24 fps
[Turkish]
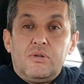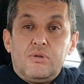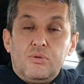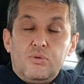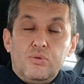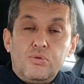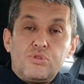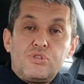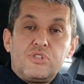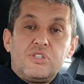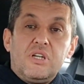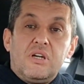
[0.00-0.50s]

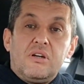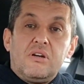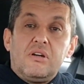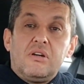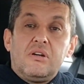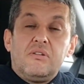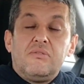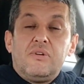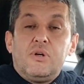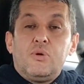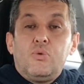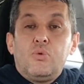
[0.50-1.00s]
Rusya
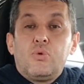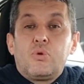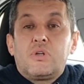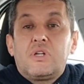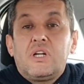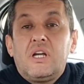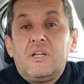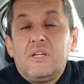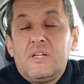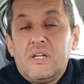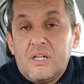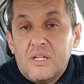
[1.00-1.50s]
ve
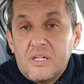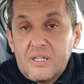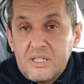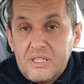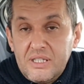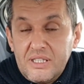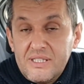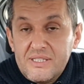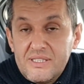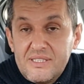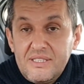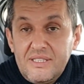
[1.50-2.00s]
Ukrayna
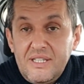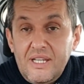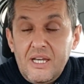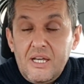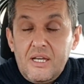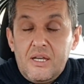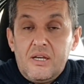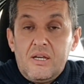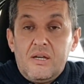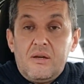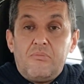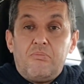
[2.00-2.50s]
krizi de
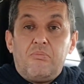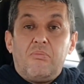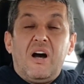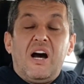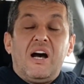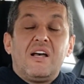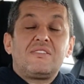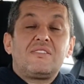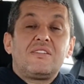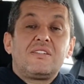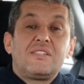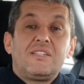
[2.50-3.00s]

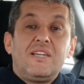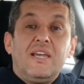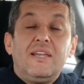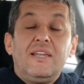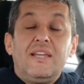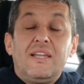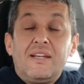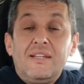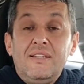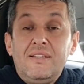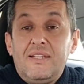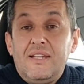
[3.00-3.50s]
bazı
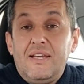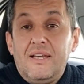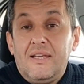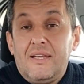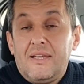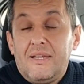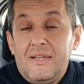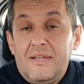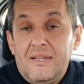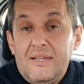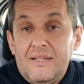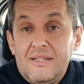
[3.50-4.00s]
şeylerinde
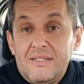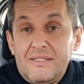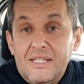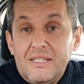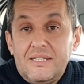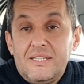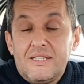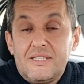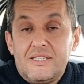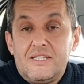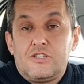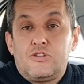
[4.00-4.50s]
e,
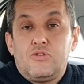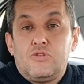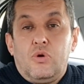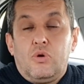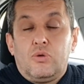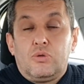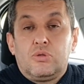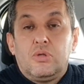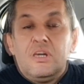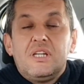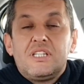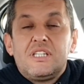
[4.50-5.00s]
tetikçisi
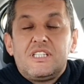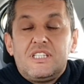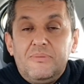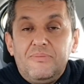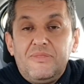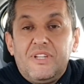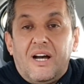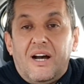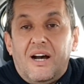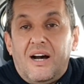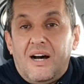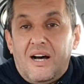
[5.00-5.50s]
oldu.
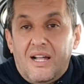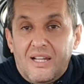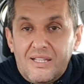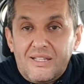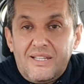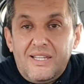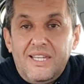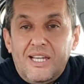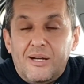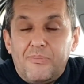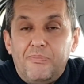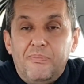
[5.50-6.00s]
Şimdi
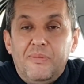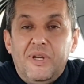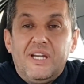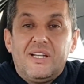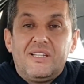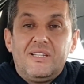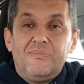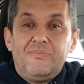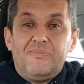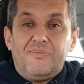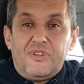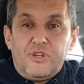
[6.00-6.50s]
algı
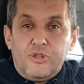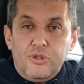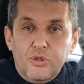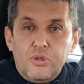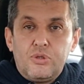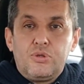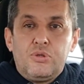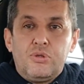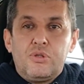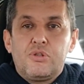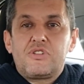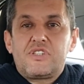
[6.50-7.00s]
yapmayalım
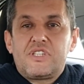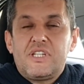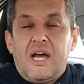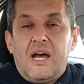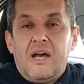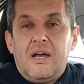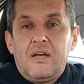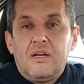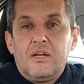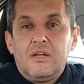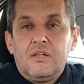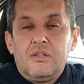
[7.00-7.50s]
diyordunuz ya.
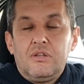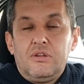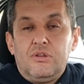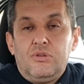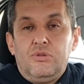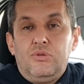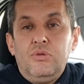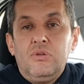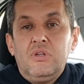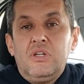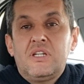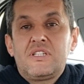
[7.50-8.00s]

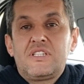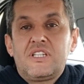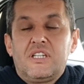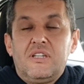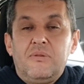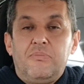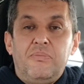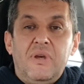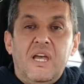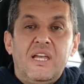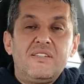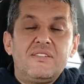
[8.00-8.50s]
Dün
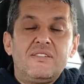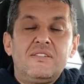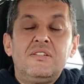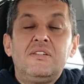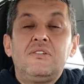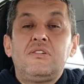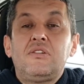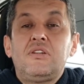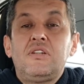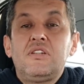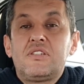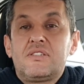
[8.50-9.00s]
geceki benzin
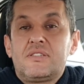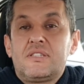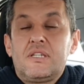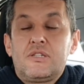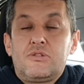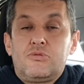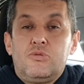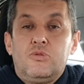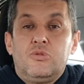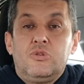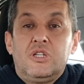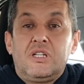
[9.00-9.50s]

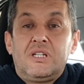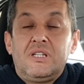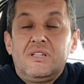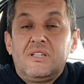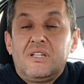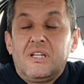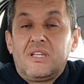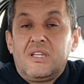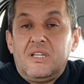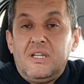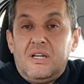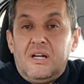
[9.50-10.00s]

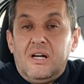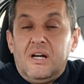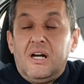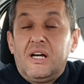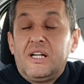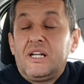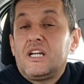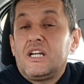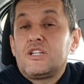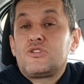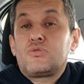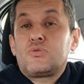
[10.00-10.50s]
istasyonlarındaki
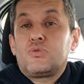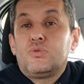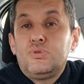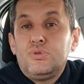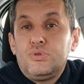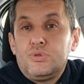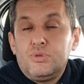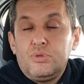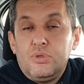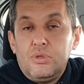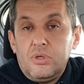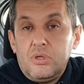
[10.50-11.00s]
araç
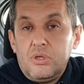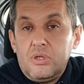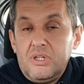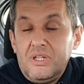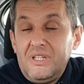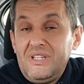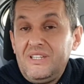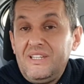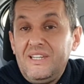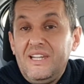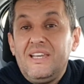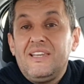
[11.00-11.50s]
kuyruğu
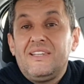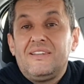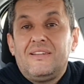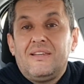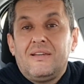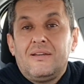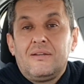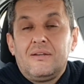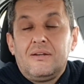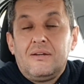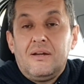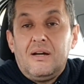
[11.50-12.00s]
ne idi?
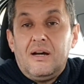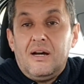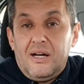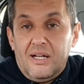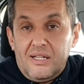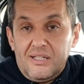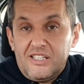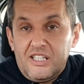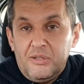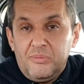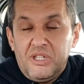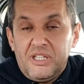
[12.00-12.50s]

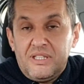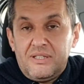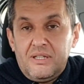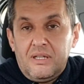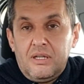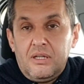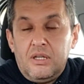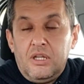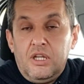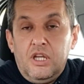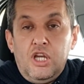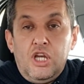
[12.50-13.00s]
Algı mıydı?